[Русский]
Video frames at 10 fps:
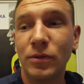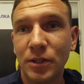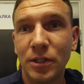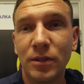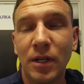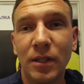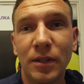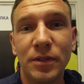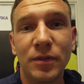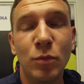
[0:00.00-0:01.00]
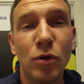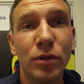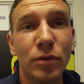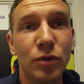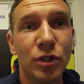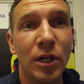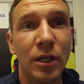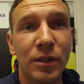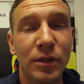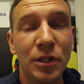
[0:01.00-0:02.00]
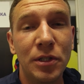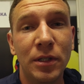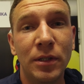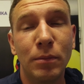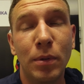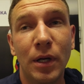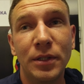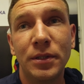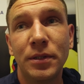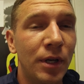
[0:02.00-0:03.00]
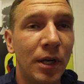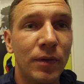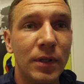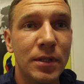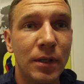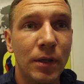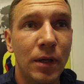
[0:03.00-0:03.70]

Сначала, когда все сборные уезжали, начали брать, тренироваться.